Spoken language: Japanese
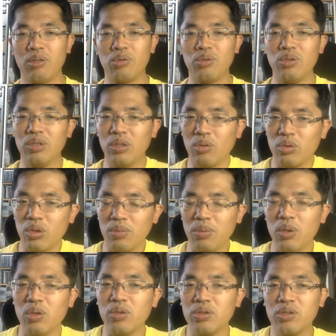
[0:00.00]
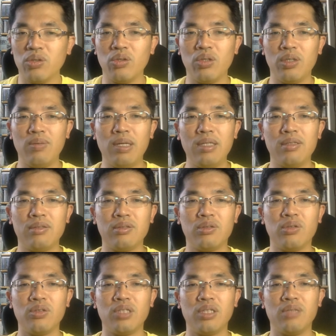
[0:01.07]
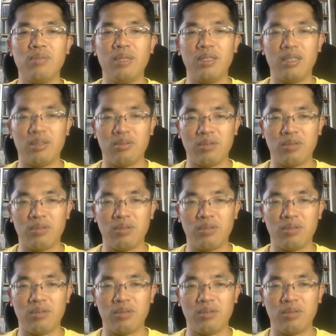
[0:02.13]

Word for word: このようなことも、そのいわゆるソーシャルメディア